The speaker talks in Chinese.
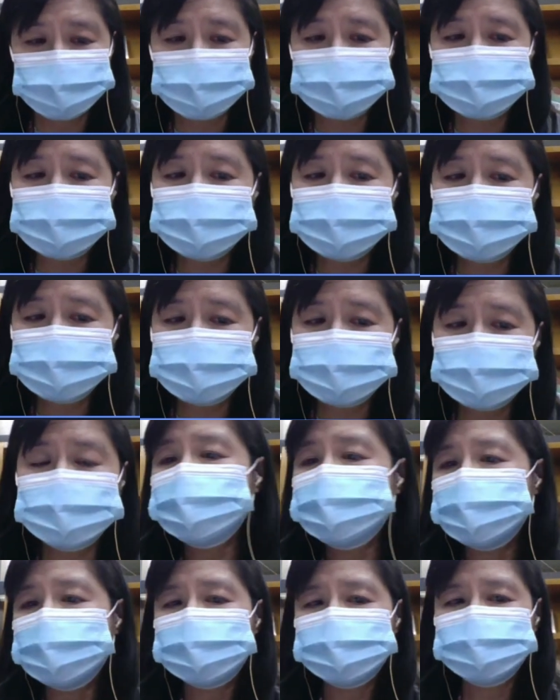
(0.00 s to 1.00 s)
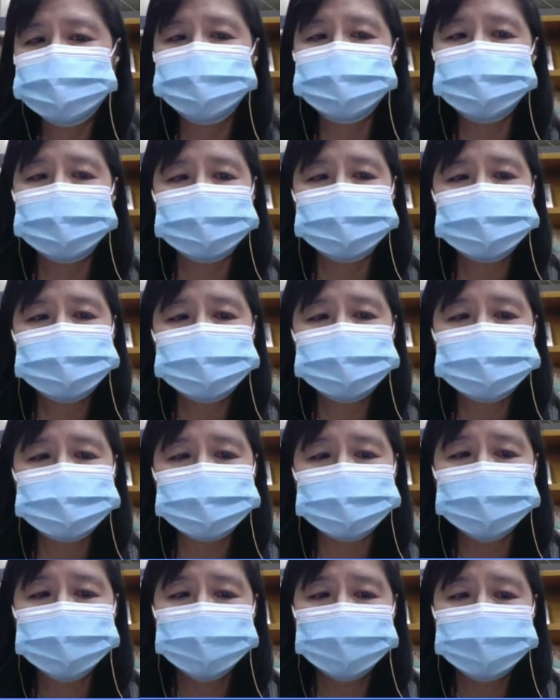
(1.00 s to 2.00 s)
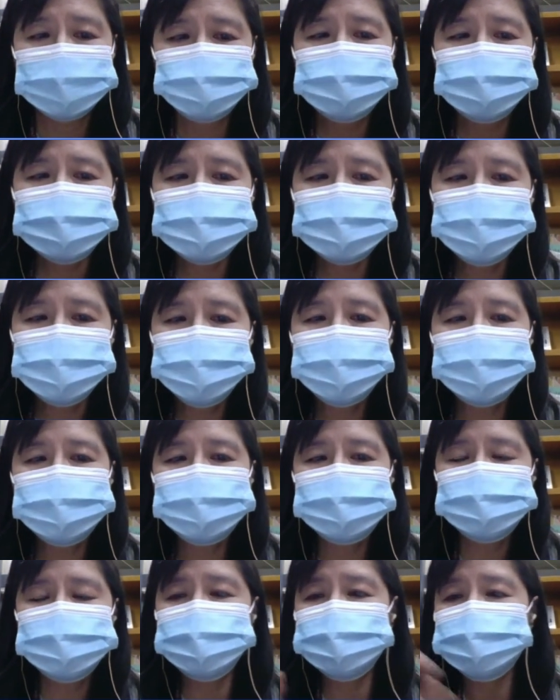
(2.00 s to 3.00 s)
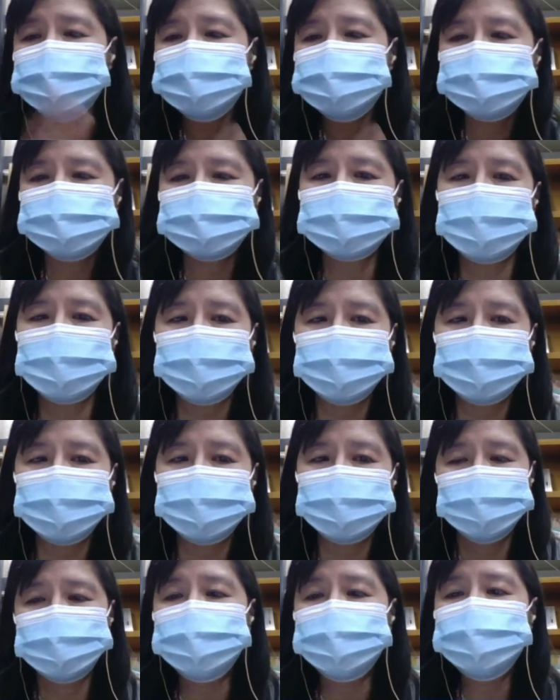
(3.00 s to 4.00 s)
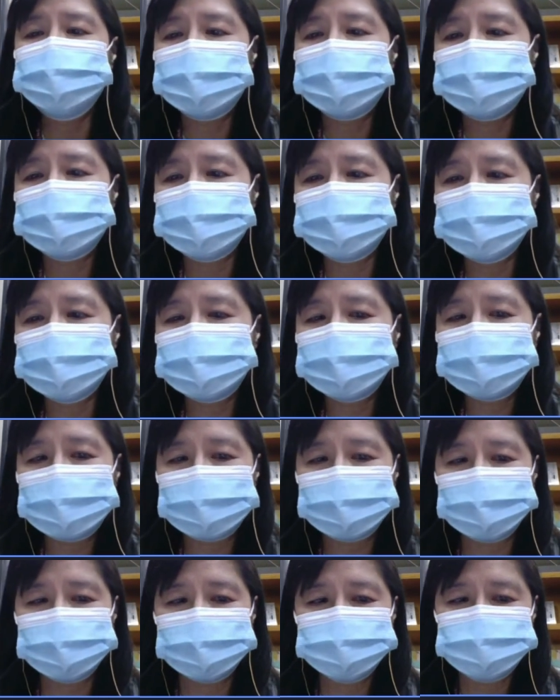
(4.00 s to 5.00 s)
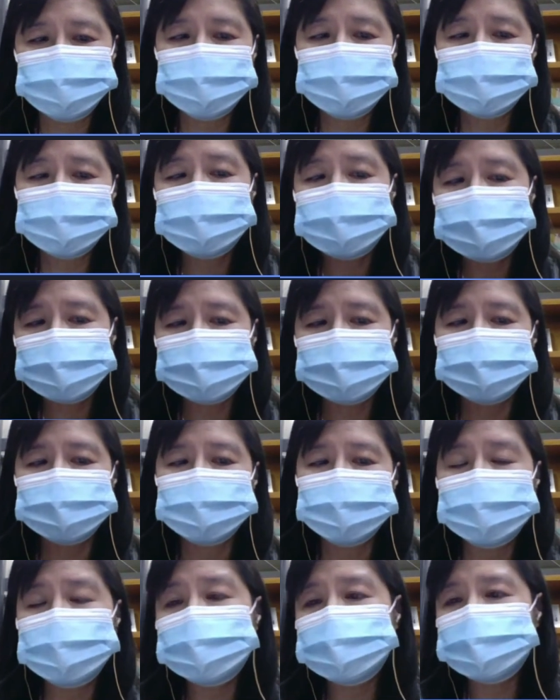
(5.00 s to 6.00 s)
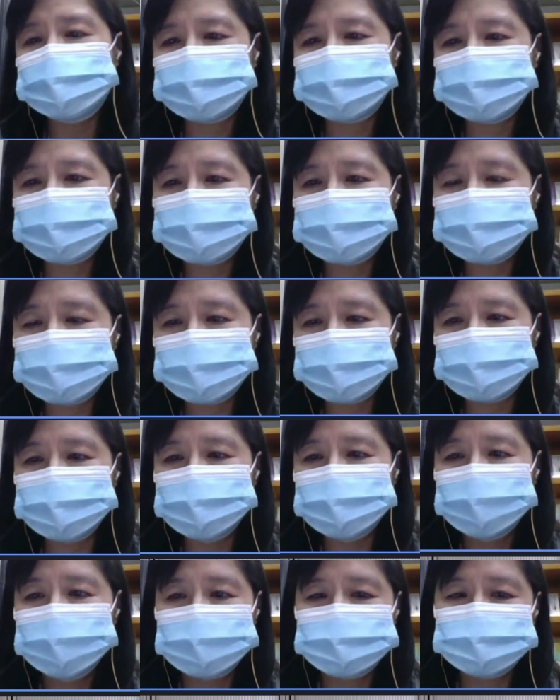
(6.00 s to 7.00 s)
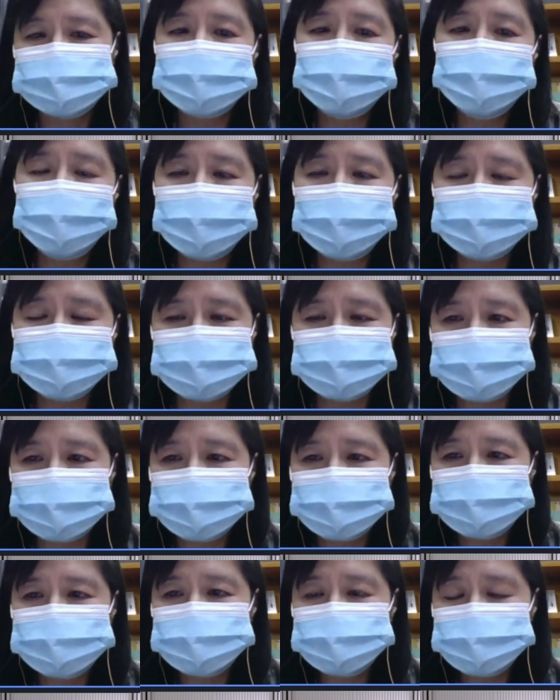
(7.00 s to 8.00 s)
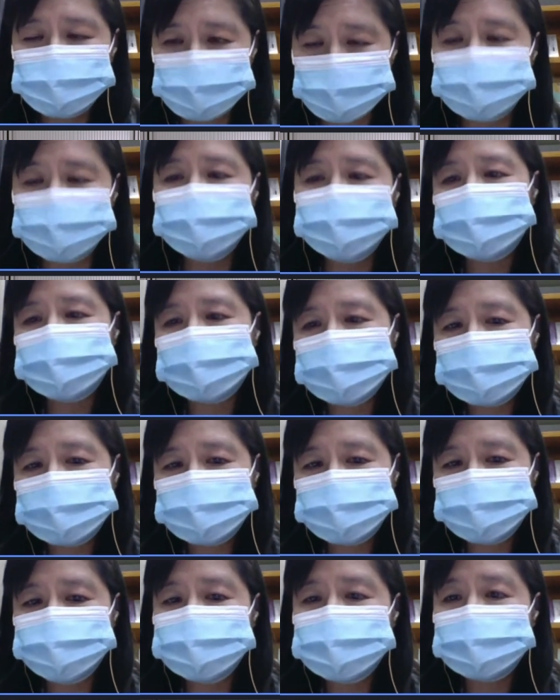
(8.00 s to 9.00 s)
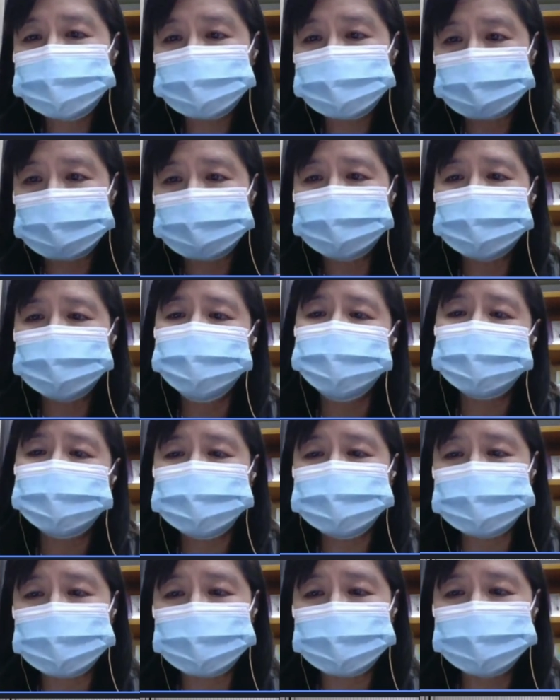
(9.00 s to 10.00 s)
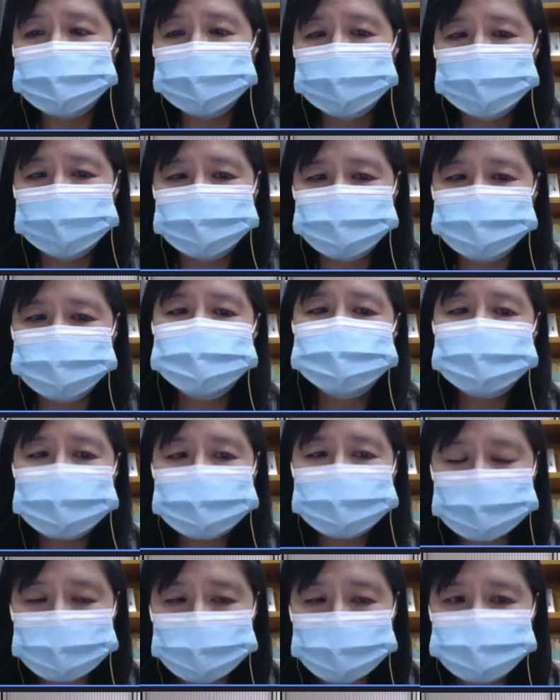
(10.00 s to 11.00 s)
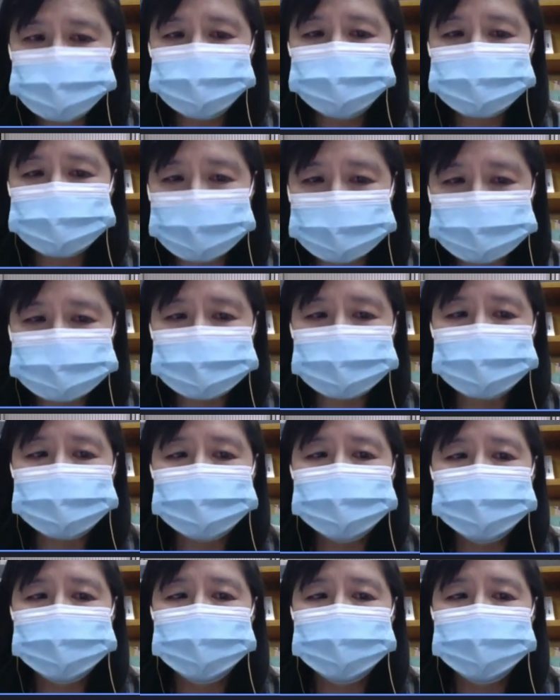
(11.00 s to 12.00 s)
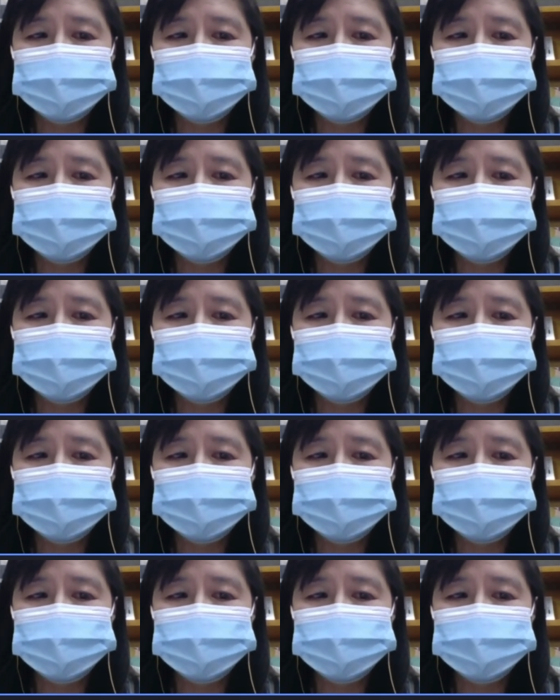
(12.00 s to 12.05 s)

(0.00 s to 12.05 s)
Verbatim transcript: 所以这是一件非常重要的事情。所以这个观念就运用到。博物馆里面来了，所以刚刚那个 A 人的那个在华尔街 Journal 里面出现的那一篇文章，就是在告诉大家，